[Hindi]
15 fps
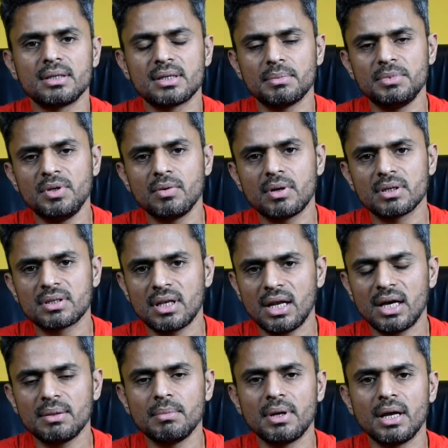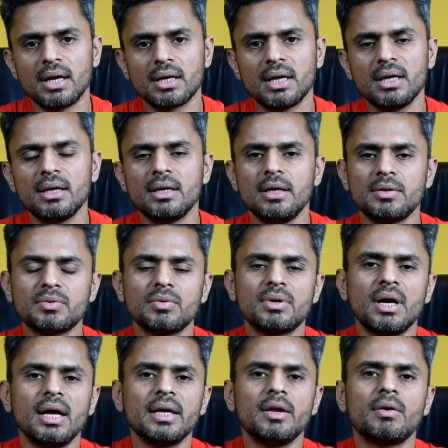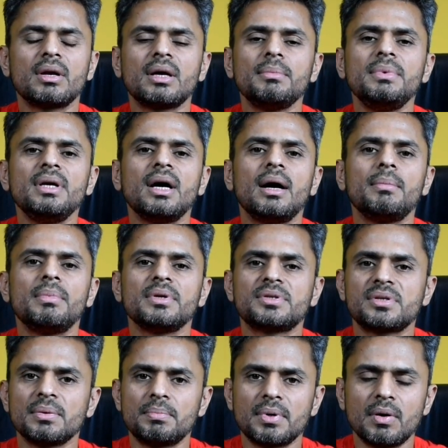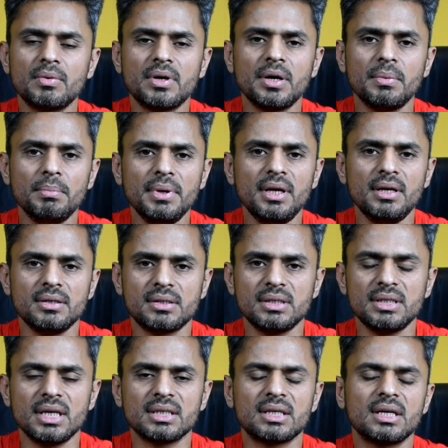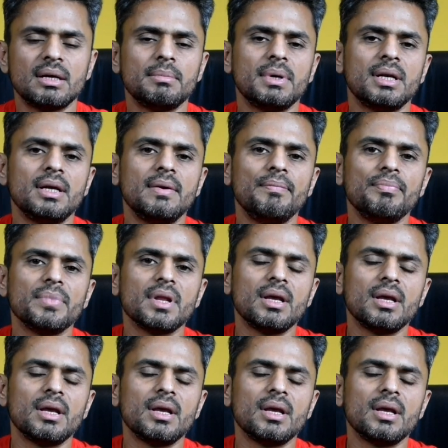सब्जियों का सलाद बना के इसको खाएंगे और कभी आप स्प्राउटेड बीन्स जैसे कि मैंने